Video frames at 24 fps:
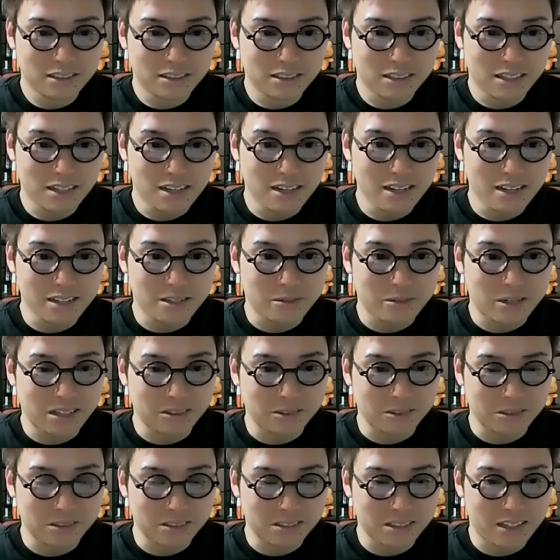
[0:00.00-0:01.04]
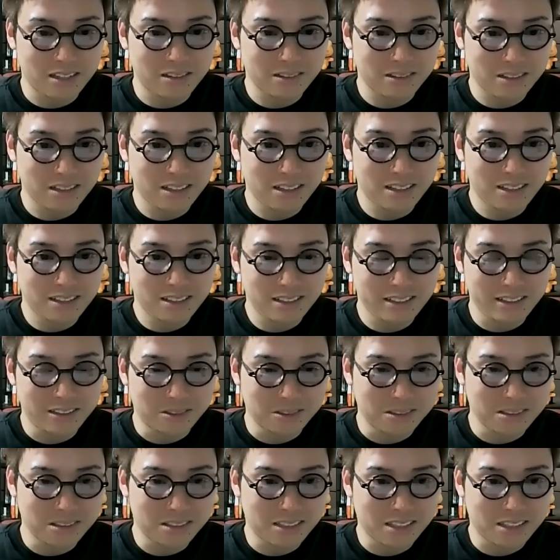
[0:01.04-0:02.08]
それ考えてわかることじゃないので。一
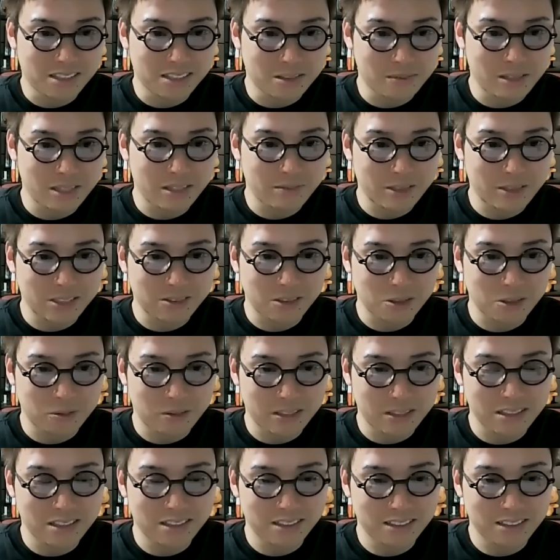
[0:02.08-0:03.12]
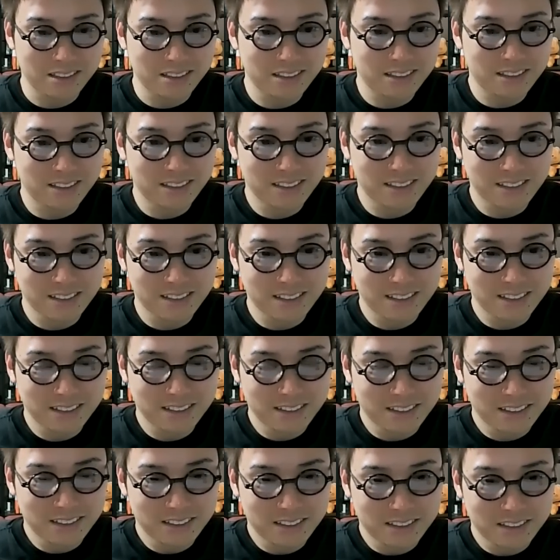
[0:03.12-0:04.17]
個ずつ確かめればそれで終わりなんで。
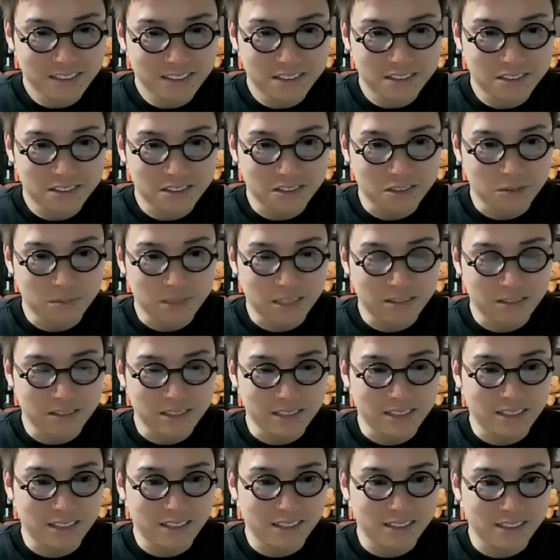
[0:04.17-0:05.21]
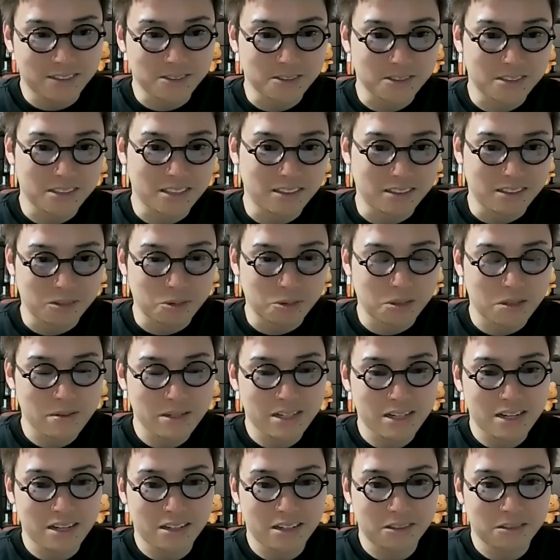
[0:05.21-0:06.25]
そのプラグインが干渉してるかどうか
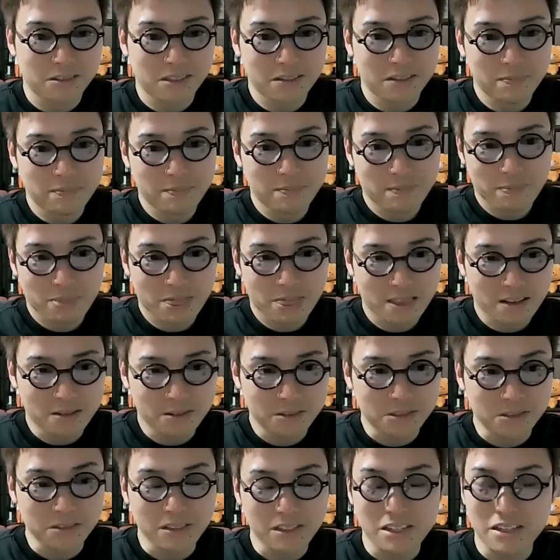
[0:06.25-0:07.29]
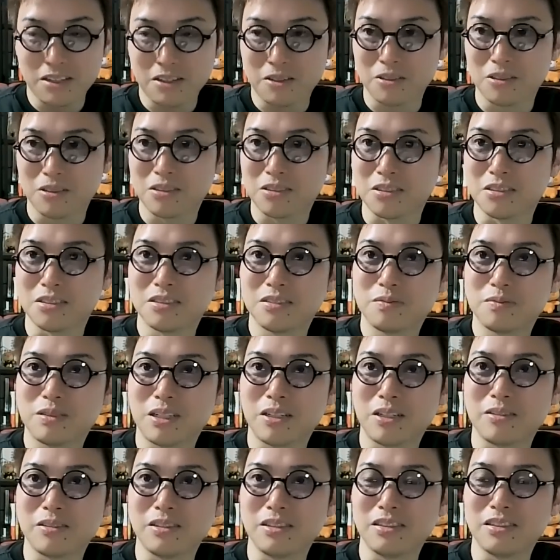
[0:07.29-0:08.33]
みたいなのは。普通に一個ずつ
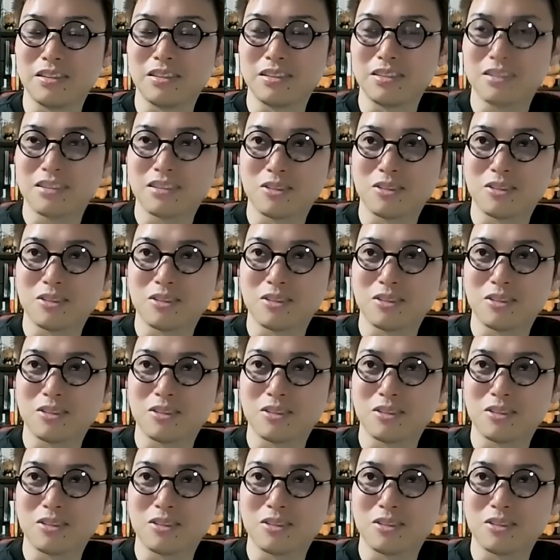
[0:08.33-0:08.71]
プラグイン